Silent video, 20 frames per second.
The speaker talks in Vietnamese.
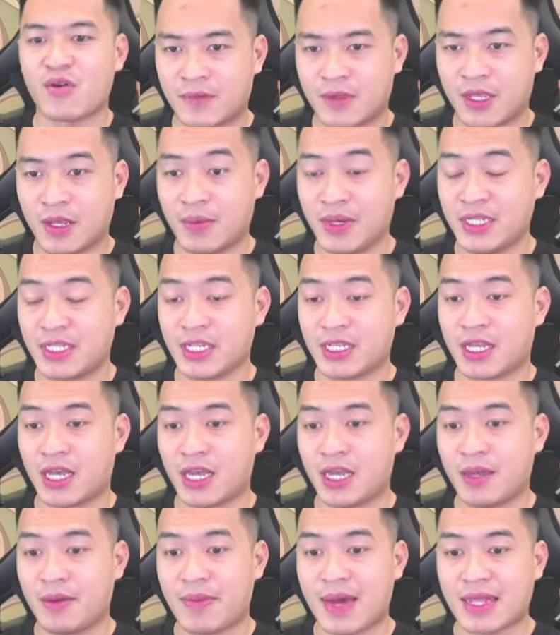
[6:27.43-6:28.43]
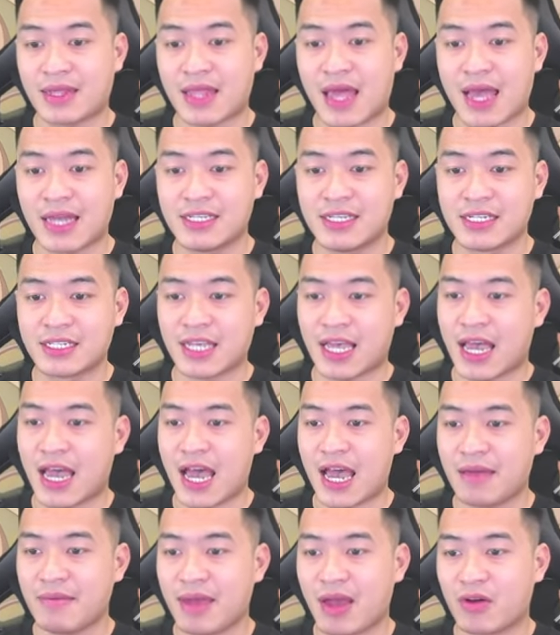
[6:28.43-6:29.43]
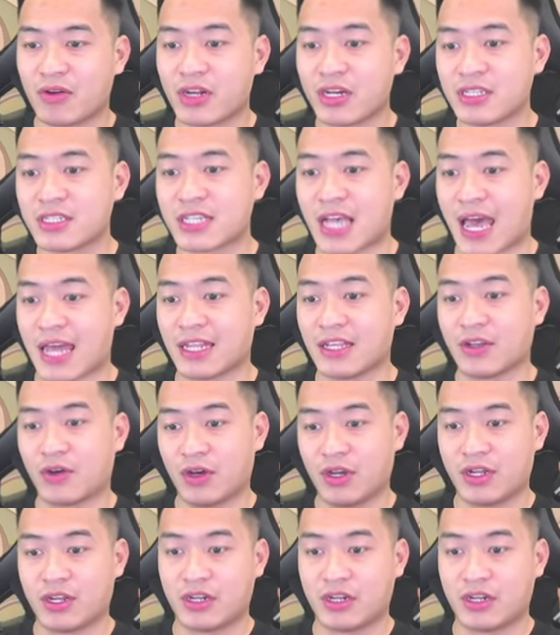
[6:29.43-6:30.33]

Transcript: Thì mình chỉ thấy bạn Tài chia sẻ hai mẹo đơn giản thế thôi,